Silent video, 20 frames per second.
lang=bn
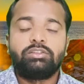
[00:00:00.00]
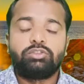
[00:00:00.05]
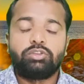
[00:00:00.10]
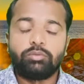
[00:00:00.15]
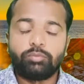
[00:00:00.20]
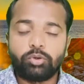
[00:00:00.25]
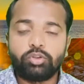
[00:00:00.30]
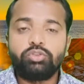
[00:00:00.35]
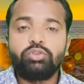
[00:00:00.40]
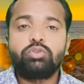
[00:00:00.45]
তো
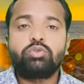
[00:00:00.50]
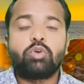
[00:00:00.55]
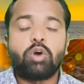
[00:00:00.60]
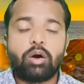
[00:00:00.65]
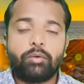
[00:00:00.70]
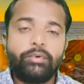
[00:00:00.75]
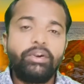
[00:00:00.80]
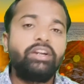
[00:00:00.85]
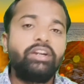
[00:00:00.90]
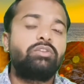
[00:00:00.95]
বন্ধু
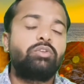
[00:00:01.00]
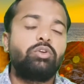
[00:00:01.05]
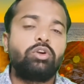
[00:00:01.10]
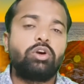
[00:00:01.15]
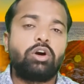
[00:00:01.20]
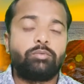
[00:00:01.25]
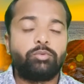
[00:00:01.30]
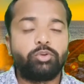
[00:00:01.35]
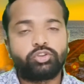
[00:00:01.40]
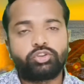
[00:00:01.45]
কমেন্ট করে
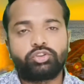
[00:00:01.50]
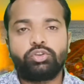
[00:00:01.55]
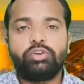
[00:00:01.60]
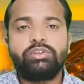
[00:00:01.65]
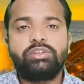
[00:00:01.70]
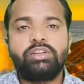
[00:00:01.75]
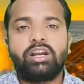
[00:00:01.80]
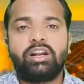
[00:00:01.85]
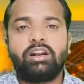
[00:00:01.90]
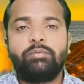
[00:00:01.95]
অবশ্যই
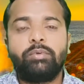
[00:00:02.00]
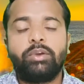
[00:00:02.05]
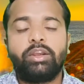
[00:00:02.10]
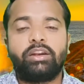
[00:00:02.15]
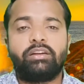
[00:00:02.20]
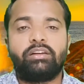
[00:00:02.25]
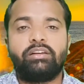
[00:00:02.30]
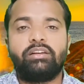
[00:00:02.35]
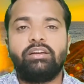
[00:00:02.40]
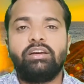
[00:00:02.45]
জানাবেন
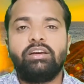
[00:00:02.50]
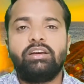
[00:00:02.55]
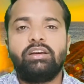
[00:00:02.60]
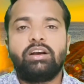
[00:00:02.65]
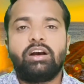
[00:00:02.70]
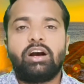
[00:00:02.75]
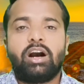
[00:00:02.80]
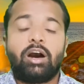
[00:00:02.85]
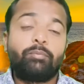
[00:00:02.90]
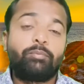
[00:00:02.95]

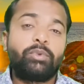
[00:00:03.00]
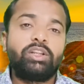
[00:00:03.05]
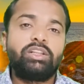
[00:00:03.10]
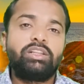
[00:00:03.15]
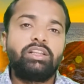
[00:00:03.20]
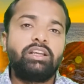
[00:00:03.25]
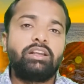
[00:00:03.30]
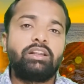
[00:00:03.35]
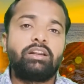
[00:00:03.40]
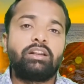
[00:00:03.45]

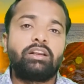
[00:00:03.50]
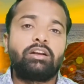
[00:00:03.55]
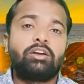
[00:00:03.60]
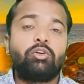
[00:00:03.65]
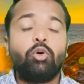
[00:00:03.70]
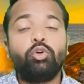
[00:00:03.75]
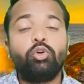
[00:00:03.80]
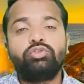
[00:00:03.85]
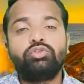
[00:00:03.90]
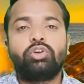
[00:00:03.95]
আপনাদের
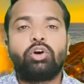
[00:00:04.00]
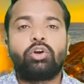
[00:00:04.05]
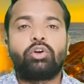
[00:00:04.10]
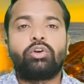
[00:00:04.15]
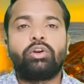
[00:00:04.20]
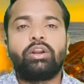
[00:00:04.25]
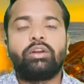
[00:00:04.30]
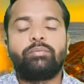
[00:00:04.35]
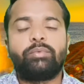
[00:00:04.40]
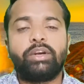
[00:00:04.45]
কোন
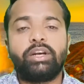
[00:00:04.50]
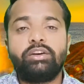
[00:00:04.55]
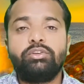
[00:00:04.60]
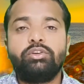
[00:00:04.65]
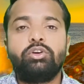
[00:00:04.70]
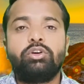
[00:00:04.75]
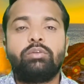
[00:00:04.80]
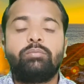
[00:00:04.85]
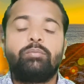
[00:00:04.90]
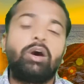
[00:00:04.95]
ধরনের
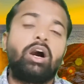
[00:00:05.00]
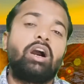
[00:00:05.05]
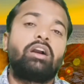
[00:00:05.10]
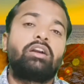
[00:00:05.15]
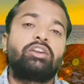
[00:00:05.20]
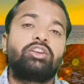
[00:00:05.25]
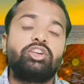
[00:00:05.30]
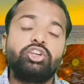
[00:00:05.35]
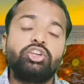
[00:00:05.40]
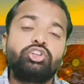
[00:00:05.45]
ভিডিও বা
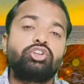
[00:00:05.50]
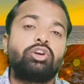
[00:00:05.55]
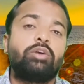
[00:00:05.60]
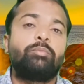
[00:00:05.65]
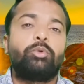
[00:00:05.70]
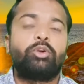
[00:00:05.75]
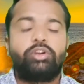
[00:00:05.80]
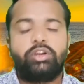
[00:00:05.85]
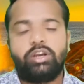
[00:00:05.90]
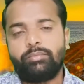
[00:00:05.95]
কি
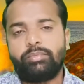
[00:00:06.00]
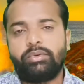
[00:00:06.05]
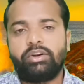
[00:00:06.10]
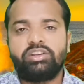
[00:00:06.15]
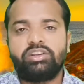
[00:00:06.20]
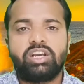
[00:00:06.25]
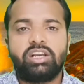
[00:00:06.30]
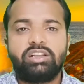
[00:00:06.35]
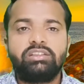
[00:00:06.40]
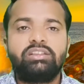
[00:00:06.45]
সম্পর্কে আপনারা
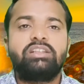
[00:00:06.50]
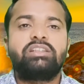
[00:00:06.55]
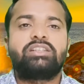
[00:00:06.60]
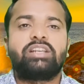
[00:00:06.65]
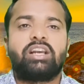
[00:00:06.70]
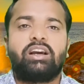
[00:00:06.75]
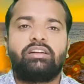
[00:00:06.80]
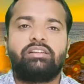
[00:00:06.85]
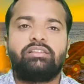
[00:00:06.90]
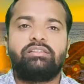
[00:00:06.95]
জানতে
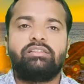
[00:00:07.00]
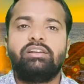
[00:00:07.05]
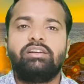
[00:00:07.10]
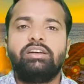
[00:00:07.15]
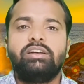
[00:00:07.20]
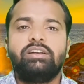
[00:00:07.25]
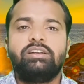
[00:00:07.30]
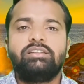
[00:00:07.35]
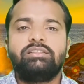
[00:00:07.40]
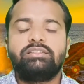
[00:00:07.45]
চান
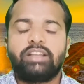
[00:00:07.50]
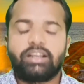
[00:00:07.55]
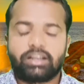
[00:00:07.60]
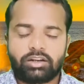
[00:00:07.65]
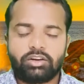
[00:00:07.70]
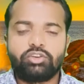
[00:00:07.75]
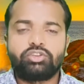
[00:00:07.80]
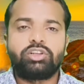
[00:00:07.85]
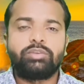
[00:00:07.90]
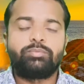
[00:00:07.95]
দেখা
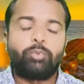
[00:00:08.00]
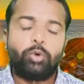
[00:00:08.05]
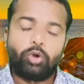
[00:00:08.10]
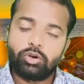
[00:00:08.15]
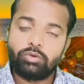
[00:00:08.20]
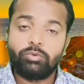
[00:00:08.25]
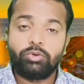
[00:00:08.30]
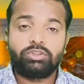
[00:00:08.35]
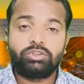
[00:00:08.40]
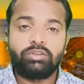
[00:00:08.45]
হচ্ছে
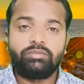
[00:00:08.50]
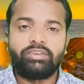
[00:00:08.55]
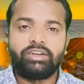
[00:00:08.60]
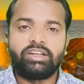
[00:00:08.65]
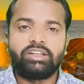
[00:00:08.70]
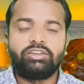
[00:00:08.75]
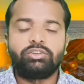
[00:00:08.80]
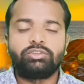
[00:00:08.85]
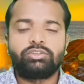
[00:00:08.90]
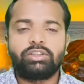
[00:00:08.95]
পরবর্তী
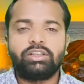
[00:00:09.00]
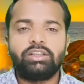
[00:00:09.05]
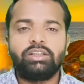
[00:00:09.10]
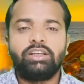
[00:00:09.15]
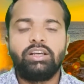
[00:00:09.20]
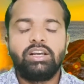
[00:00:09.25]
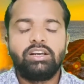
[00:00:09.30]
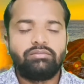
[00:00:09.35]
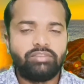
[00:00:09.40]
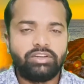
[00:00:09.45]
ভিডিওতে
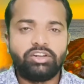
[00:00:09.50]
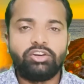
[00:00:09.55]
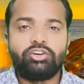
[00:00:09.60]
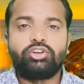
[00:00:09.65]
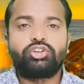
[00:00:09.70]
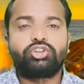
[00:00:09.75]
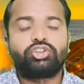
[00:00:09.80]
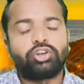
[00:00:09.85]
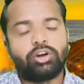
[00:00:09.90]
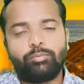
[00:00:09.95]

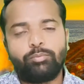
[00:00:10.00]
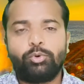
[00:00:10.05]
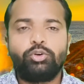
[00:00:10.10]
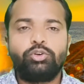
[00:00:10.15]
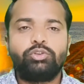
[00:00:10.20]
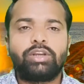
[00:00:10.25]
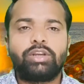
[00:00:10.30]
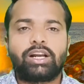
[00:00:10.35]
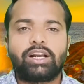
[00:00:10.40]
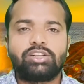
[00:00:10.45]
ভিডিওটি সম্পূর্ণ
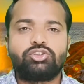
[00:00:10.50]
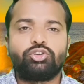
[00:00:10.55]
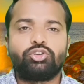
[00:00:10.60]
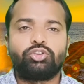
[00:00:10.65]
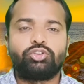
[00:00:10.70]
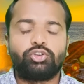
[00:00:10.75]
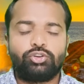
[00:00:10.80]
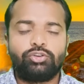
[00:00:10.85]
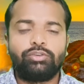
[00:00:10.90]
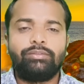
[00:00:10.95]
দেখার জন্য
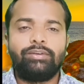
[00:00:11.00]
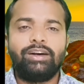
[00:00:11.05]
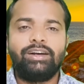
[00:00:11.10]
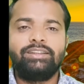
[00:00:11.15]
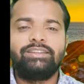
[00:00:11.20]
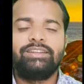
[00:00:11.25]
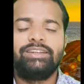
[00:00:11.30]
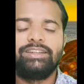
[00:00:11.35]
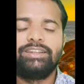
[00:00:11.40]
ধন্যবাদ